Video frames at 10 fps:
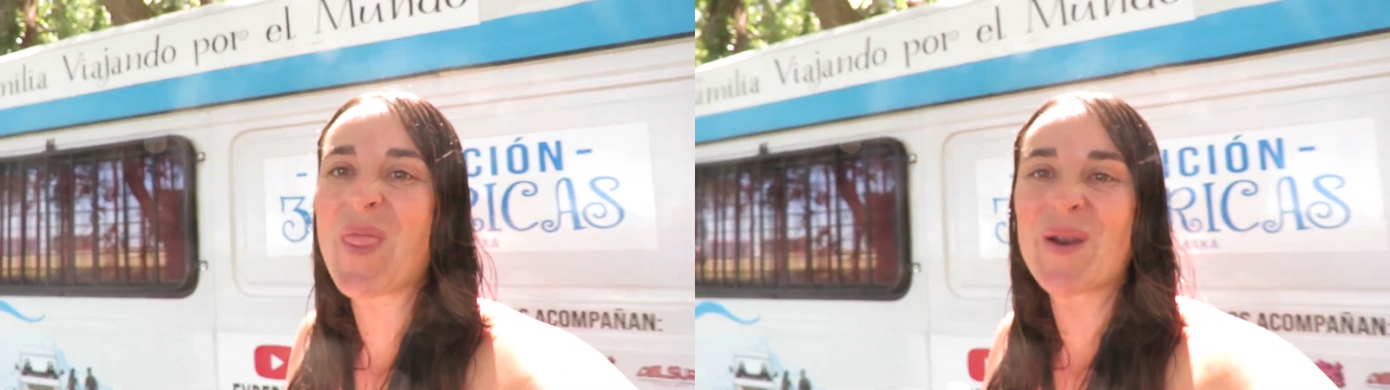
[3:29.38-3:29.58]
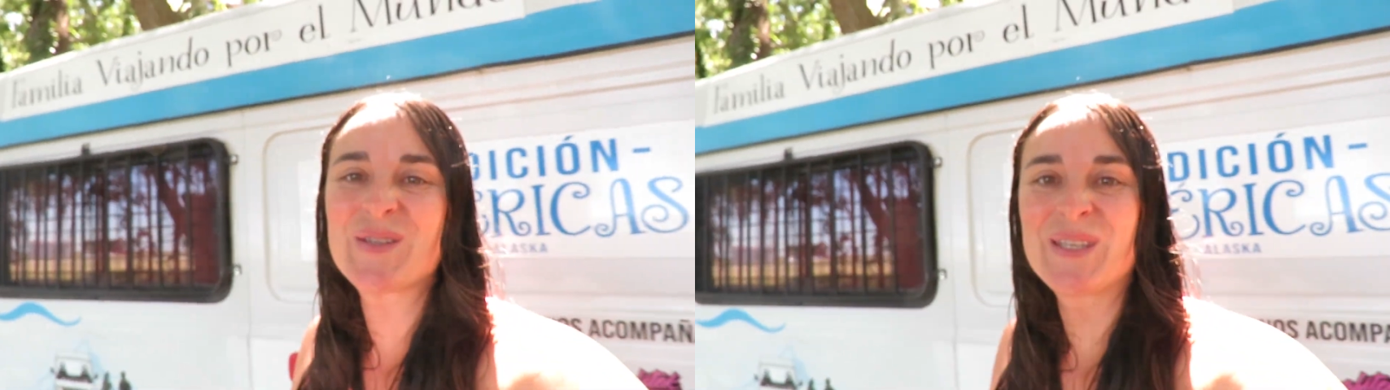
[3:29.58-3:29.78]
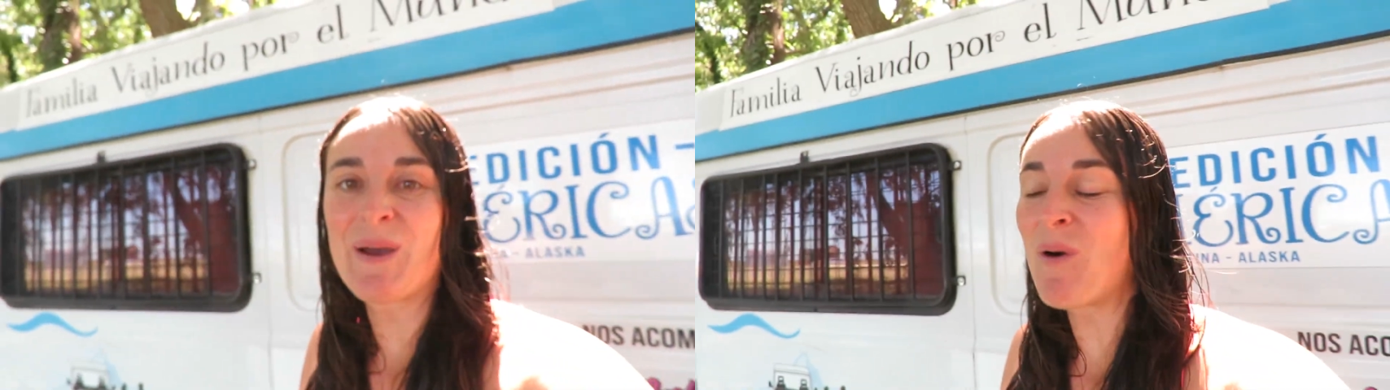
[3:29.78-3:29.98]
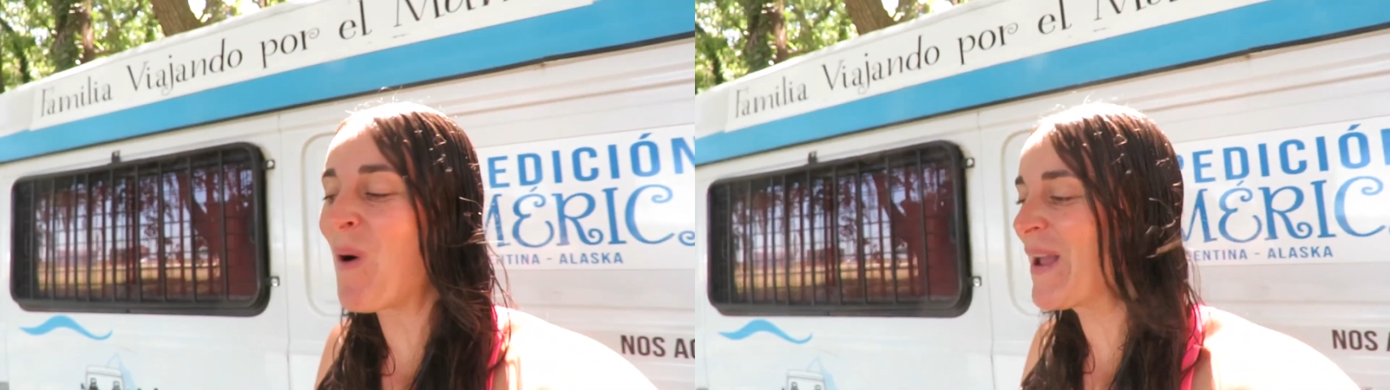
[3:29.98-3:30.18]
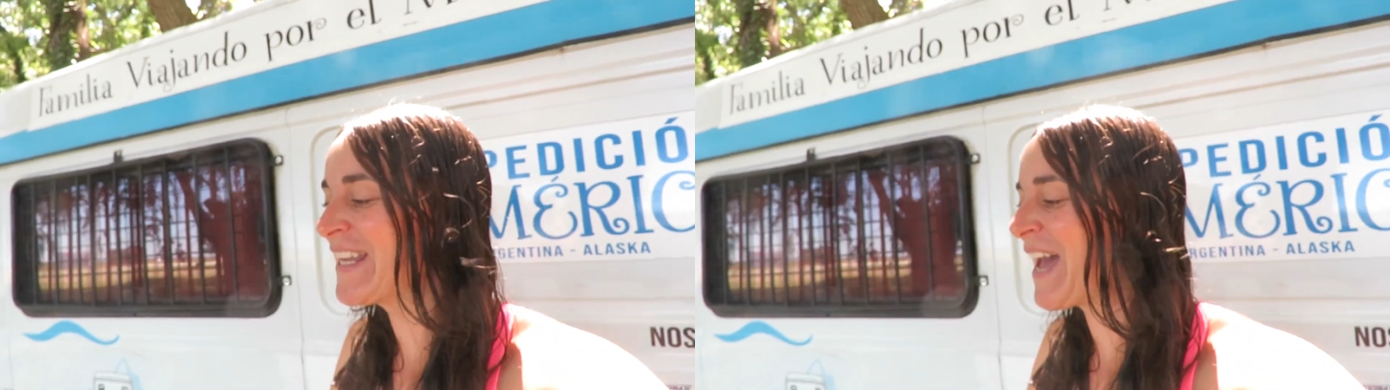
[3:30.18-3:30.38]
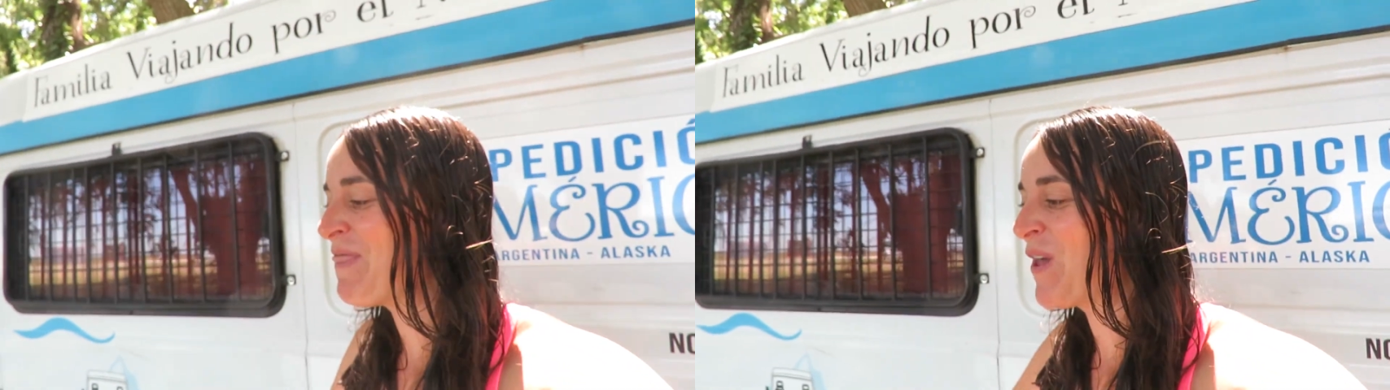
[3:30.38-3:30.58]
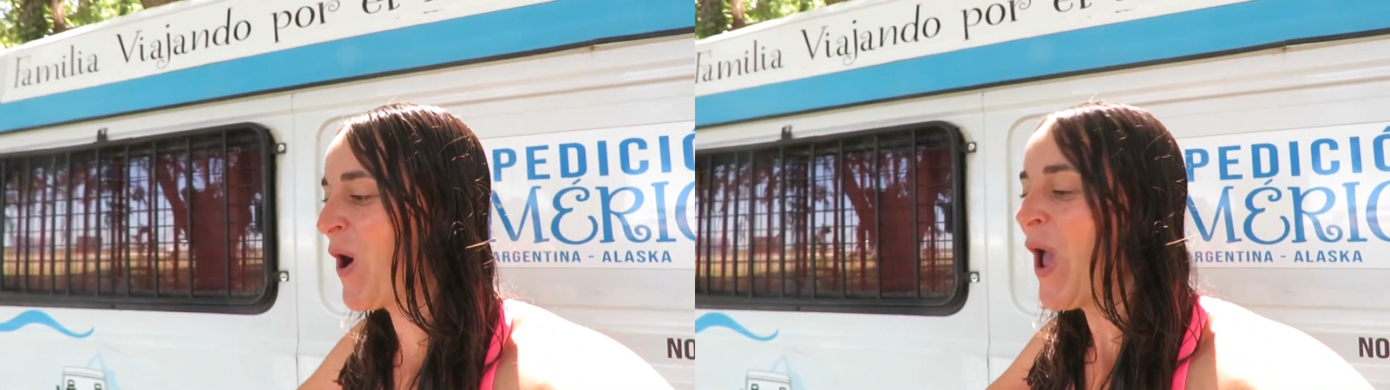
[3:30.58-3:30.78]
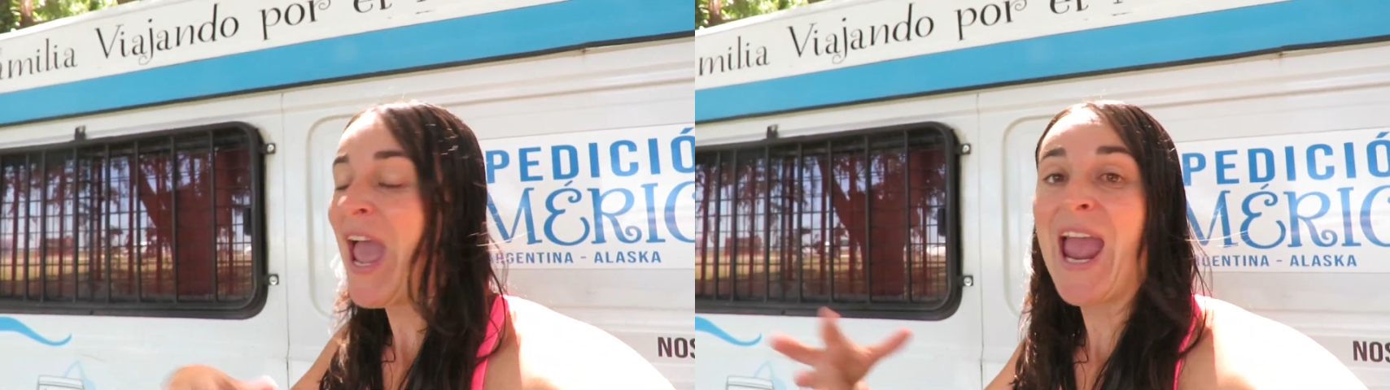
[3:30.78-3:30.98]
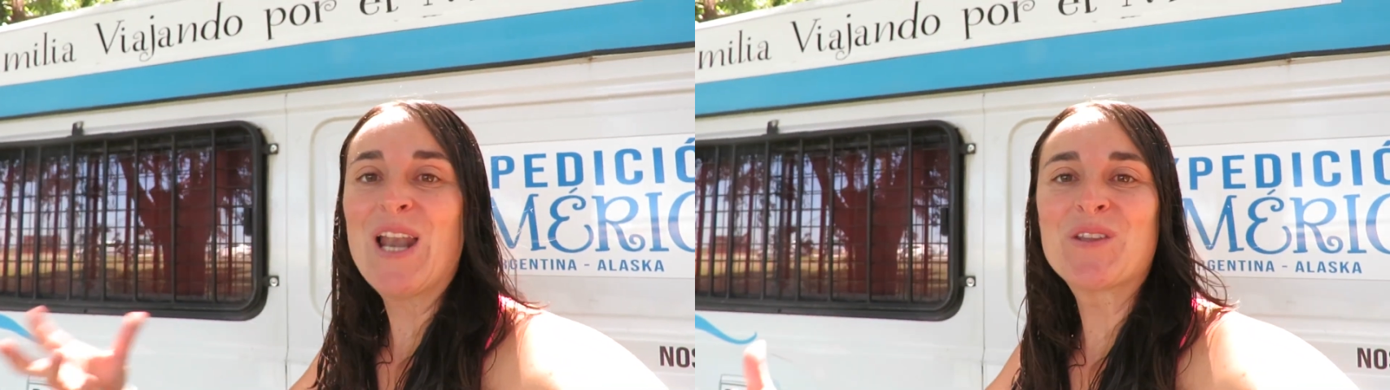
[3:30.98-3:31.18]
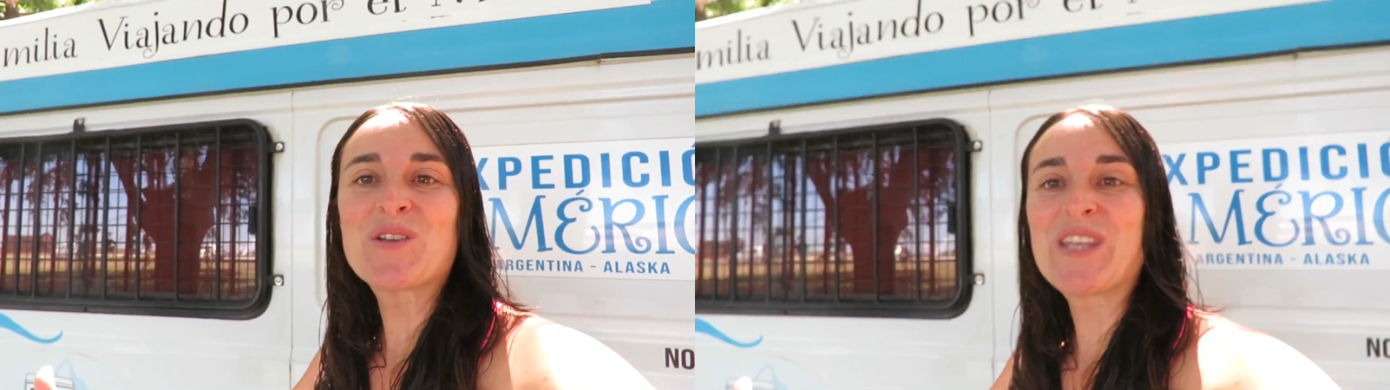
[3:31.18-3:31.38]
cuando nos estamos bañando,
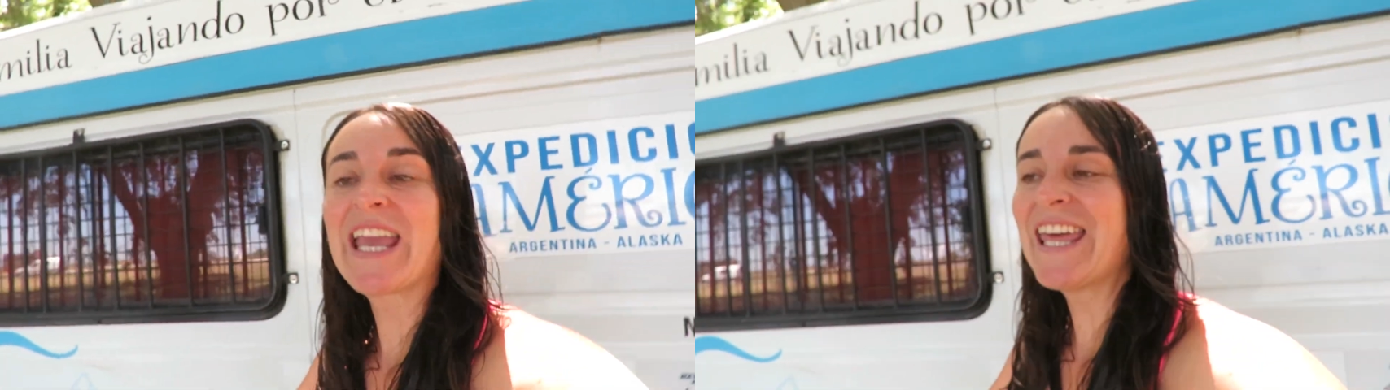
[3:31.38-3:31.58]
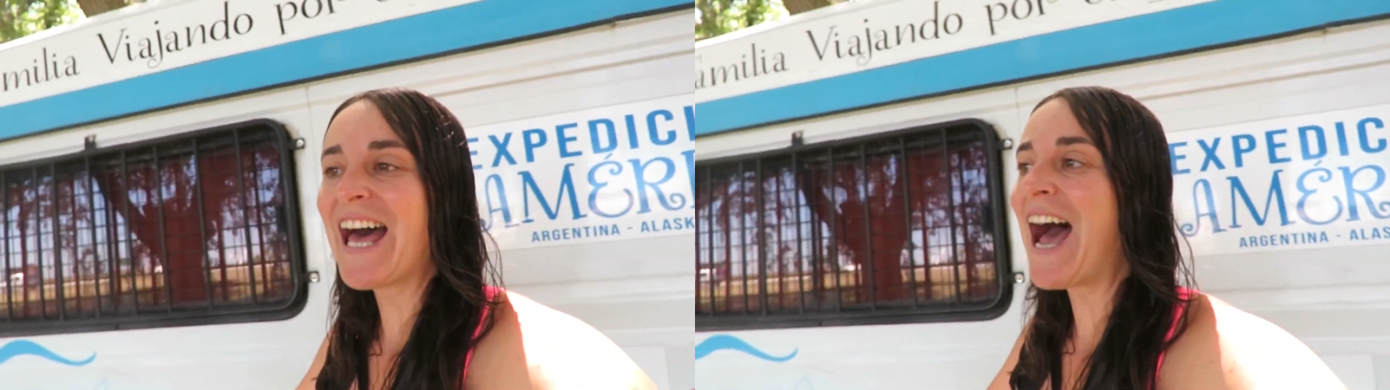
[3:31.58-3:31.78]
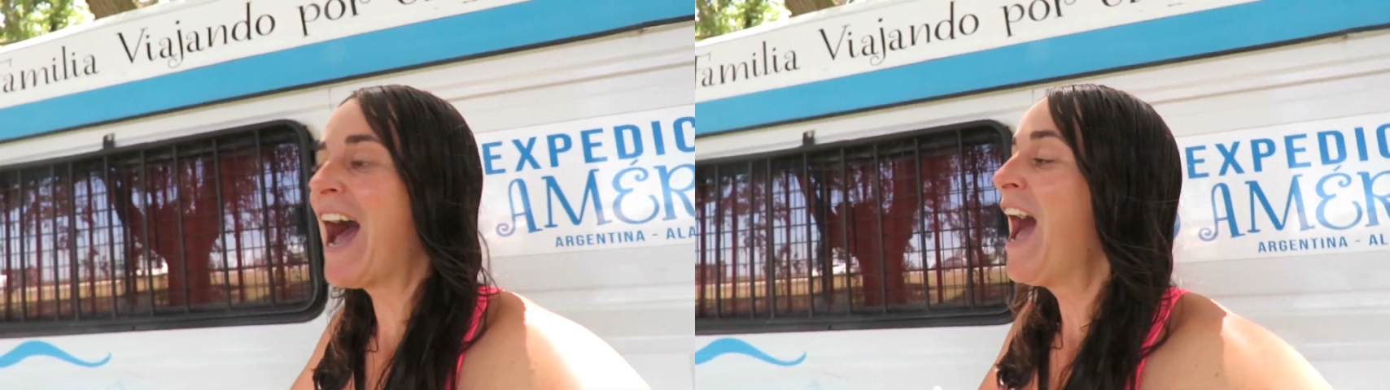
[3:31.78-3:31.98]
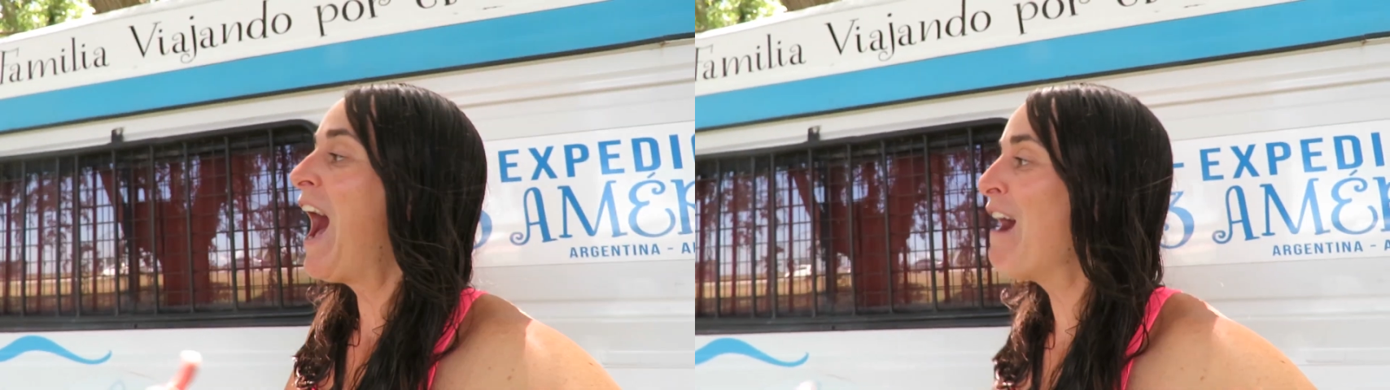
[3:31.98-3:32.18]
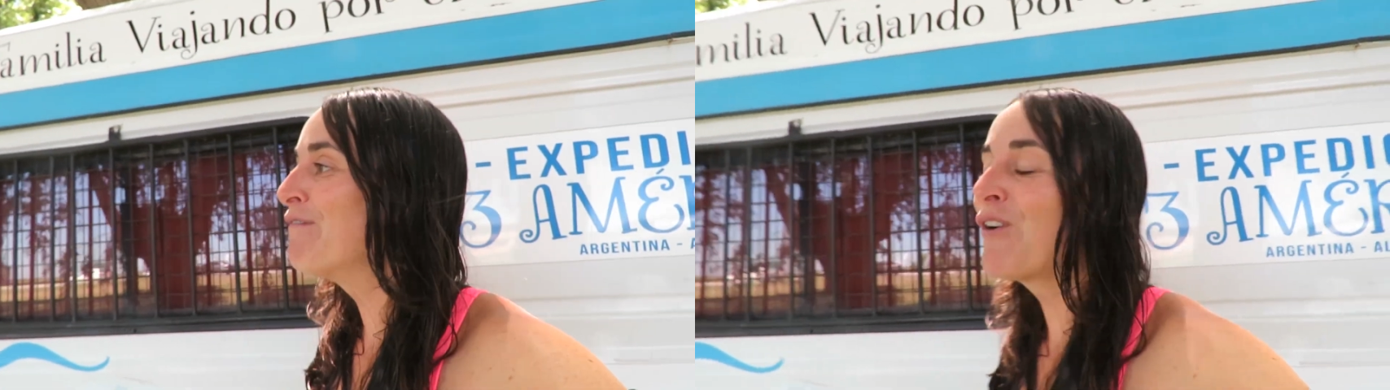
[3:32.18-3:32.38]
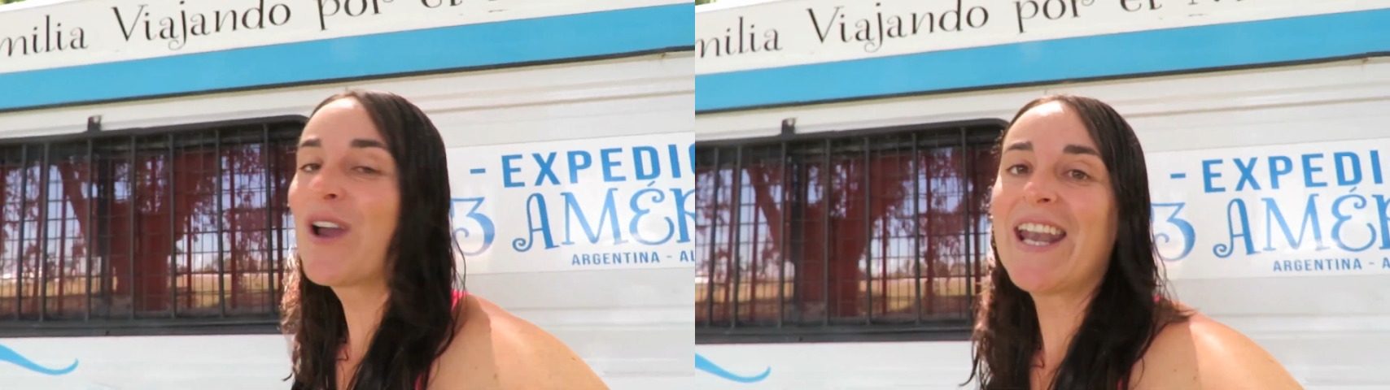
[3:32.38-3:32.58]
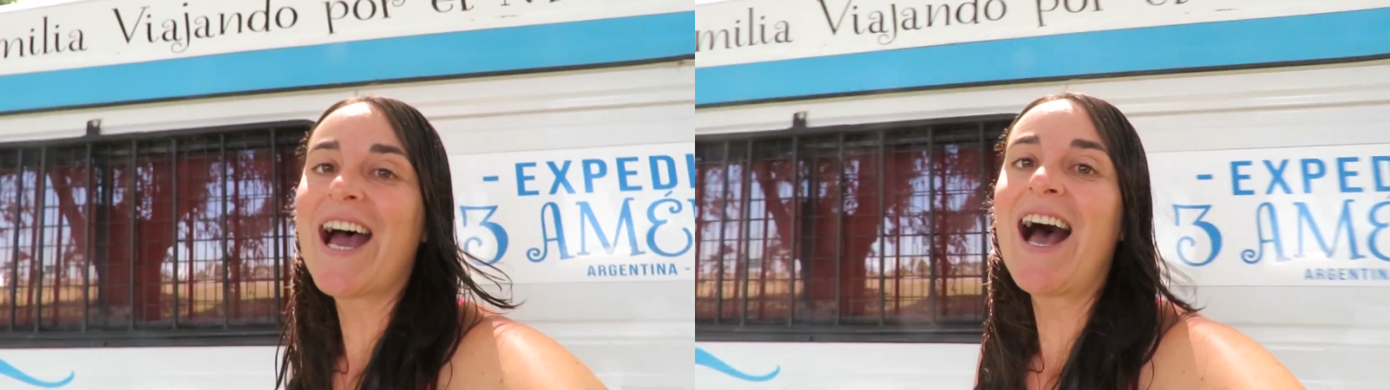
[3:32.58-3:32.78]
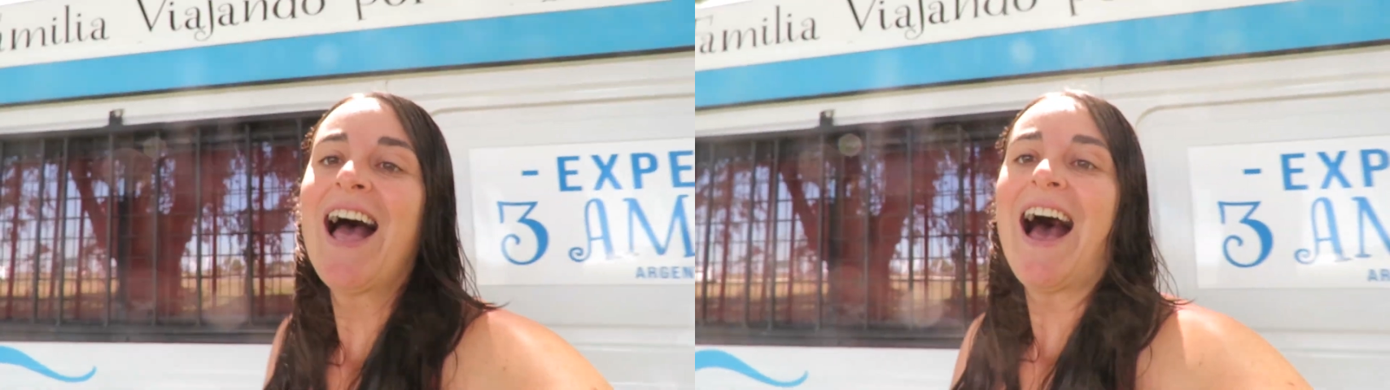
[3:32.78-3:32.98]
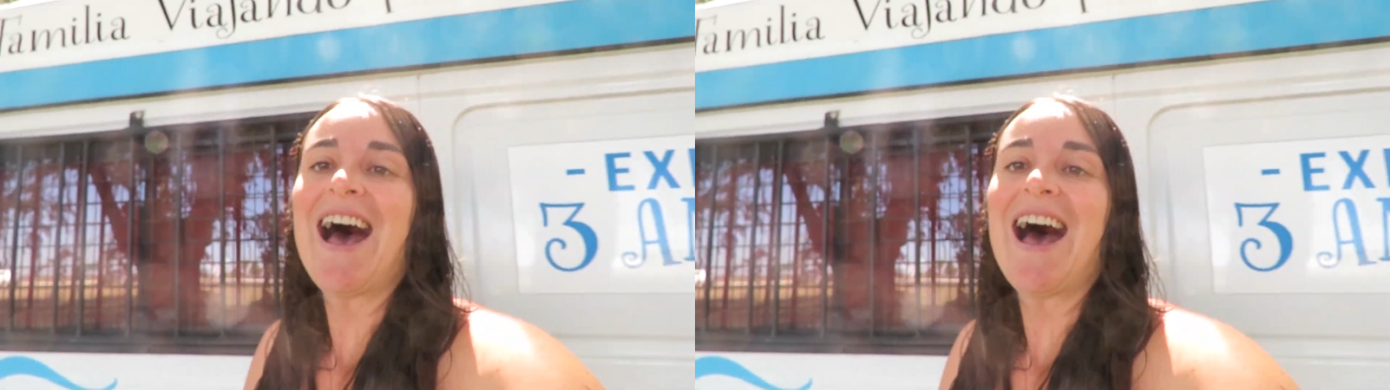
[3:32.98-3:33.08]
el otro se queda afuera,